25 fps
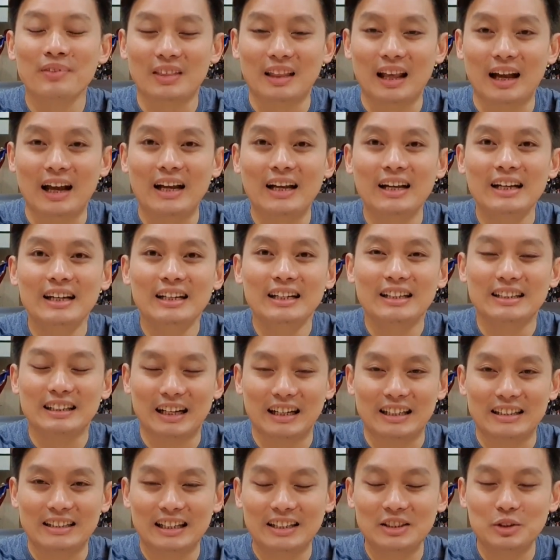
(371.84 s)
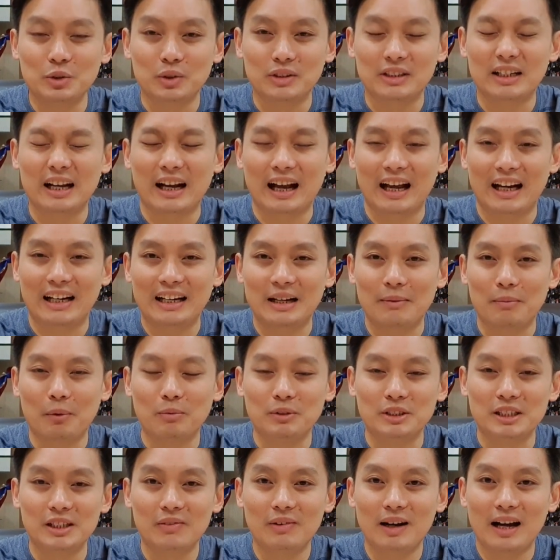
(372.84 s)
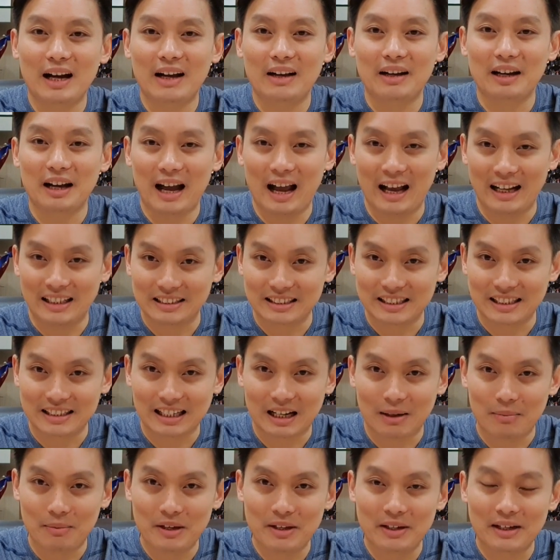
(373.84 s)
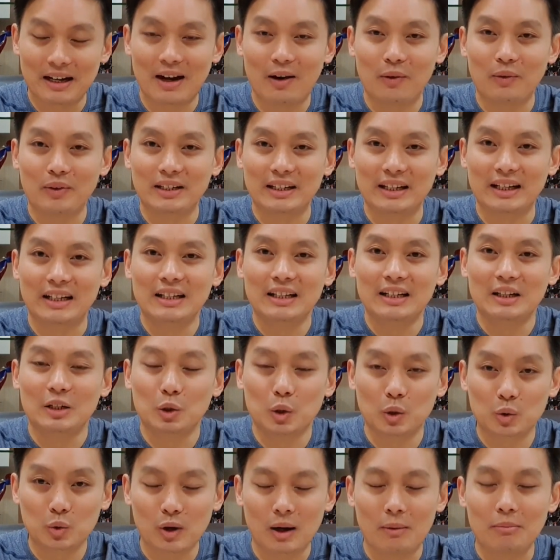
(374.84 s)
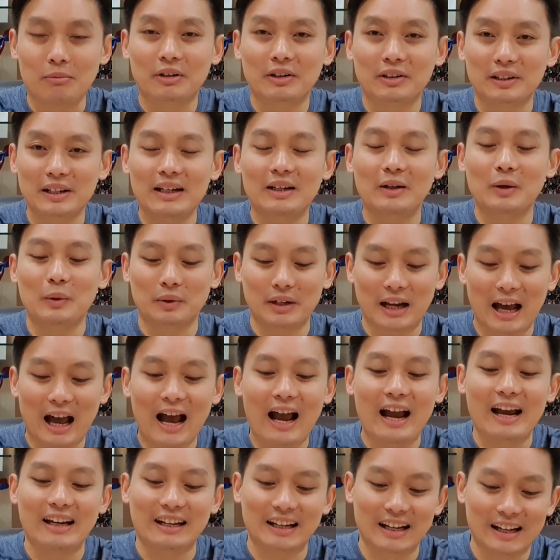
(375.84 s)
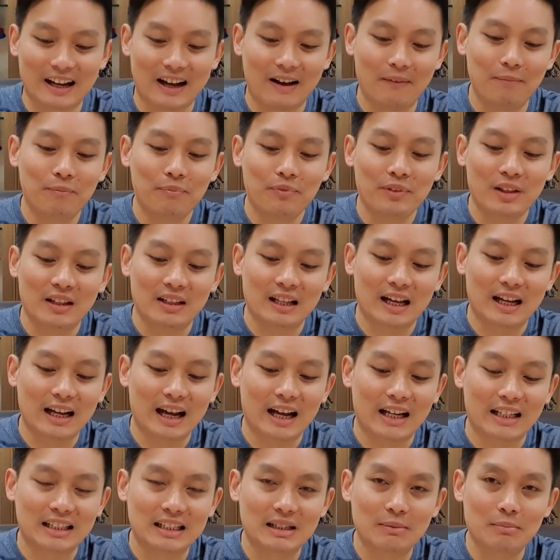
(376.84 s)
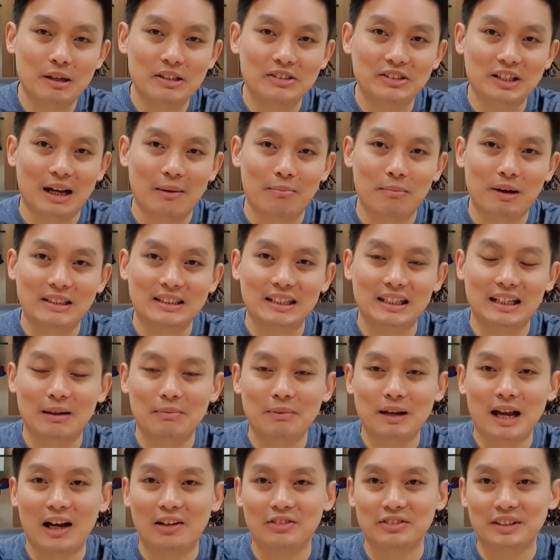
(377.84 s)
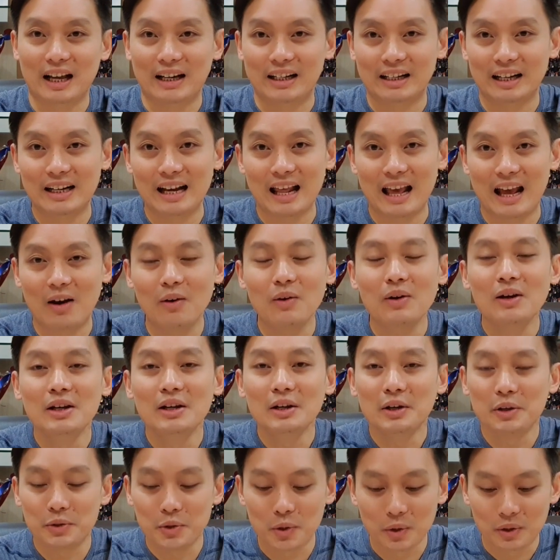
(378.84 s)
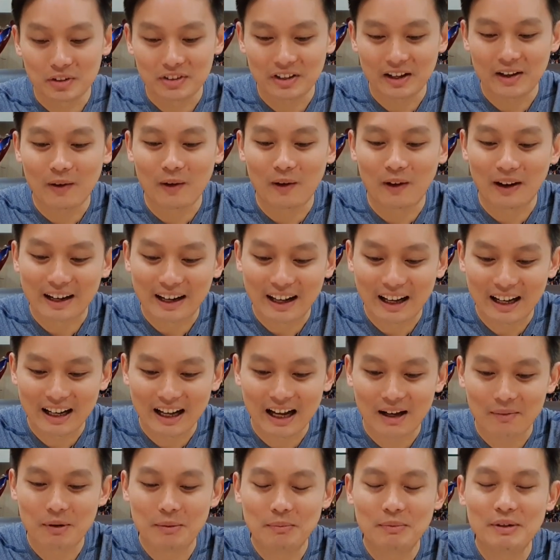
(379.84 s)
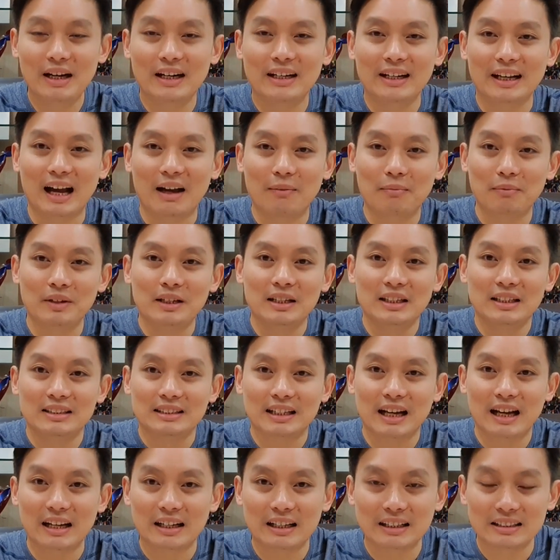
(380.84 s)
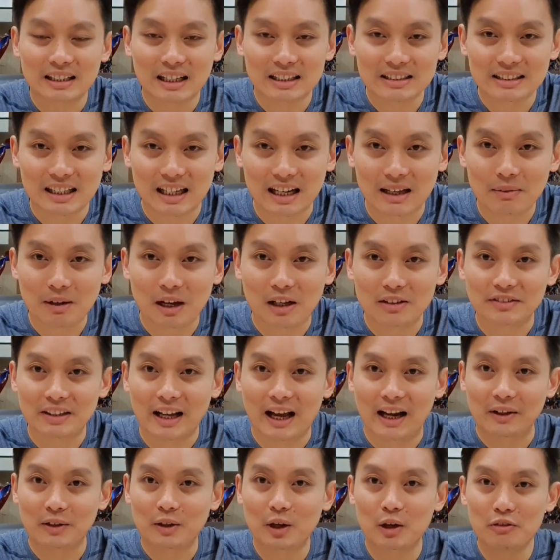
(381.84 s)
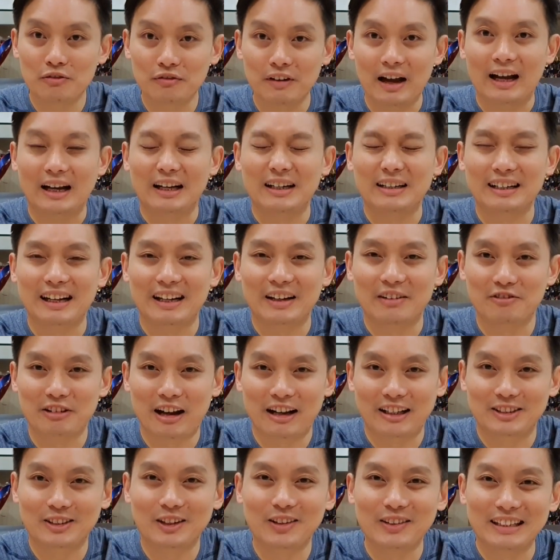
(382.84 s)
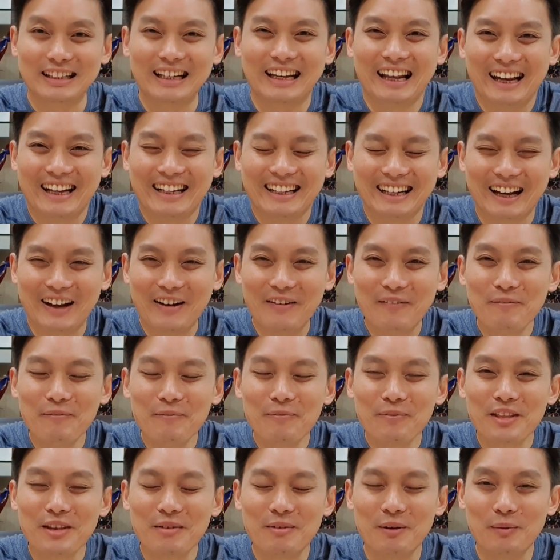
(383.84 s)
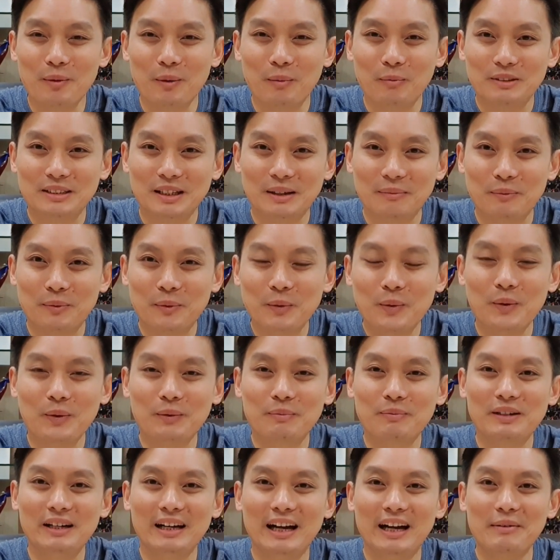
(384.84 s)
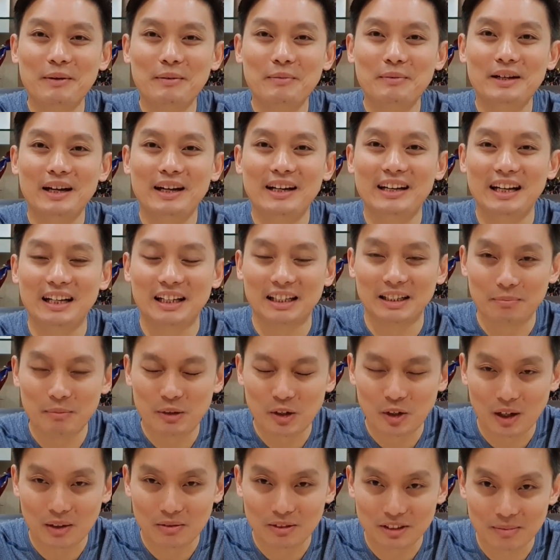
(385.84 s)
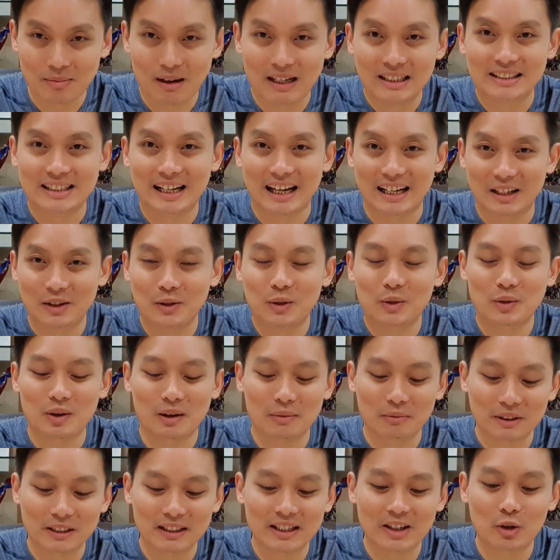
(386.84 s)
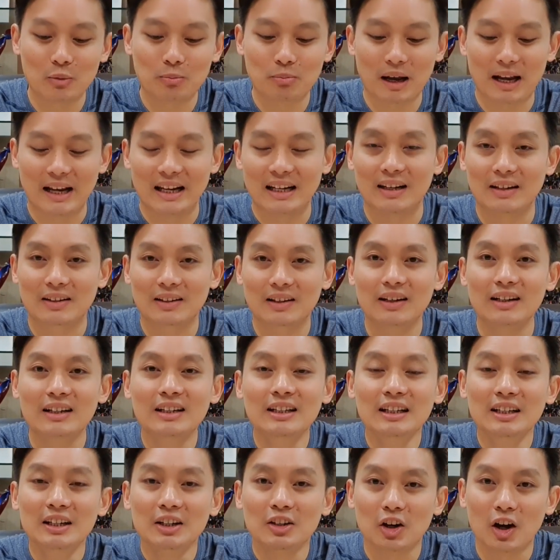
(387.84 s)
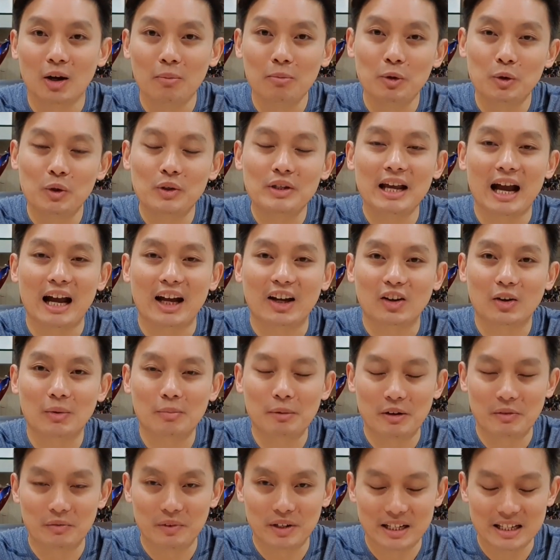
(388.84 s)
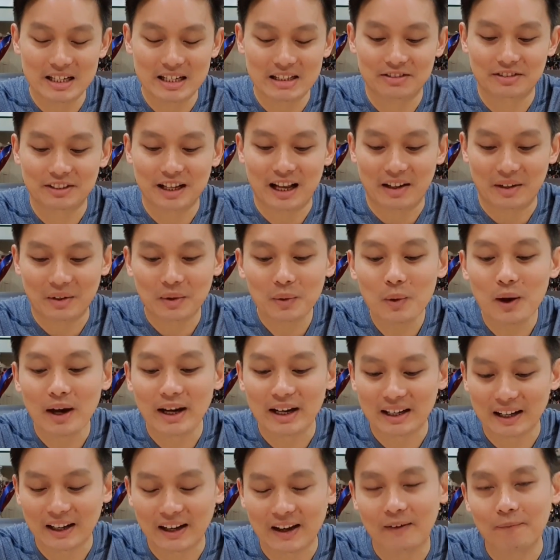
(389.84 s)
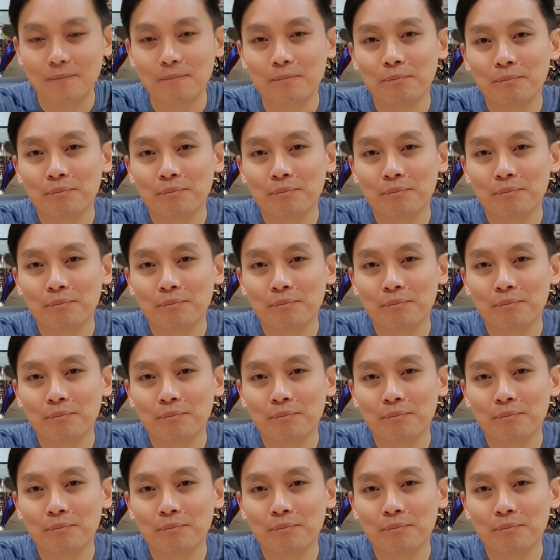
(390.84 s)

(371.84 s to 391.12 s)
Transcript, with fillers: นะนะ ถ้าหยุดอย่างนั้นเนี่ยผมเชื่อว่าอาจจะทำให้เราเนี่ยลดความเครียดลงได้นะครับ ถ้าใครที่ไม่สามารถจะรับข่าวสารได้แล้ว หยุดซะก่อนนะครับเพื่อนๆครับถ้าถ้าจะรับข่าวสารก็ฟังเนี่ยฟังช่องนี้แหละนะเพราะผมจะพูดเพื่อให้เพื่อนๆเนี่ยมีความสบายใจแล้วลดความเครียดลงไป แล้วก็ข้อมูลทุกอย่างก็เป็นวิทยาศาสตร์ด้วยนะครับ